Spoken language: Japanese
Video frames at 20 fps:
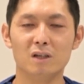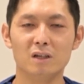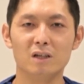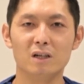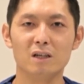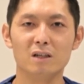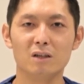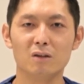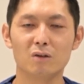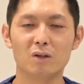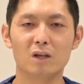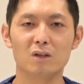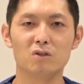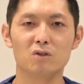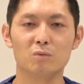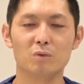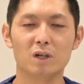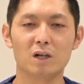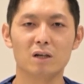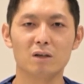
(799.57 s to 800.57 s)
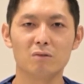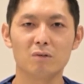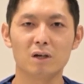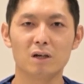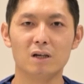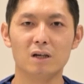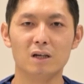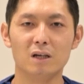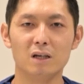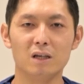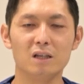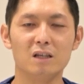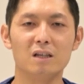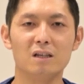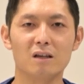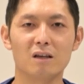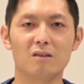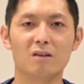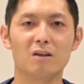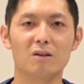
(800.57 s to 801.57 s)
来年の誕生日会は一気
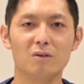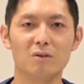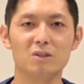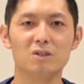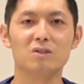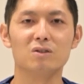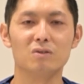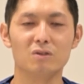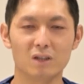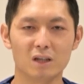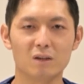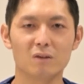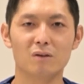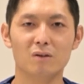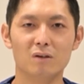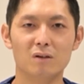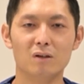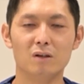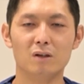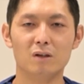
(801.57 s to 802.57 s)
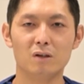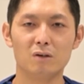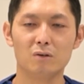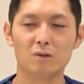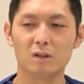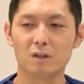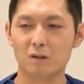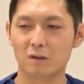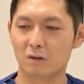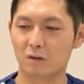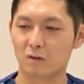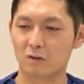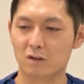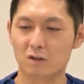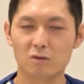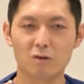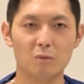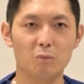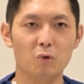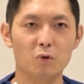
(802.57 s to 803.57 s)
に消せるようにしようねとこれ
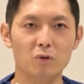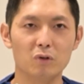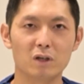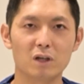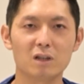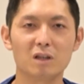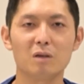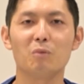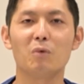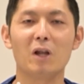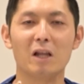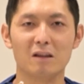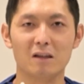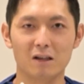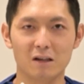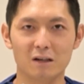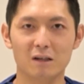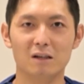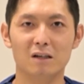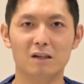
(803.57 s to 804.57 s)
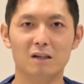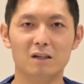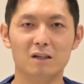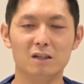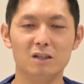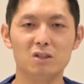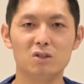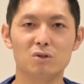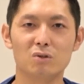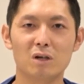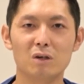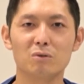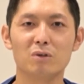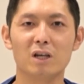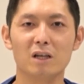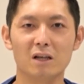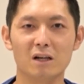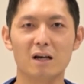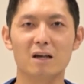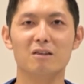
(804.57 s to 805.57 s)
実はもうやってもらったら1週間ぐ
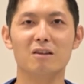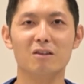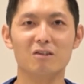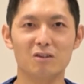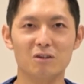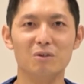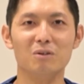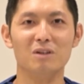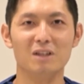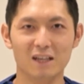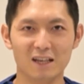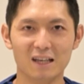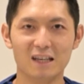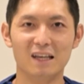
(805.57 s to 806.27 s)
らいで改善するんで、